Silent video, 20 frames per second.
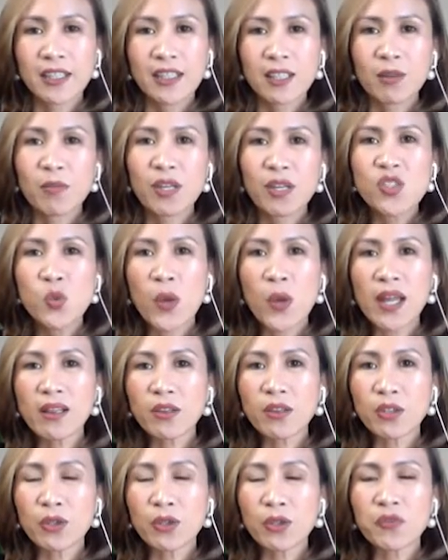na may
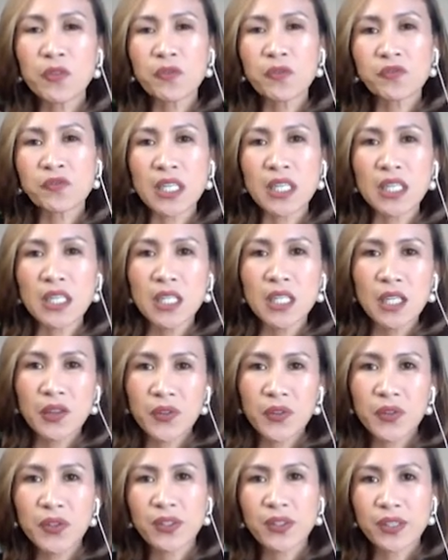sweldo 15 and
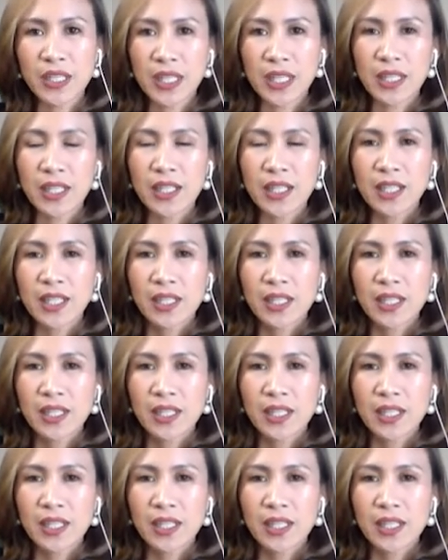30.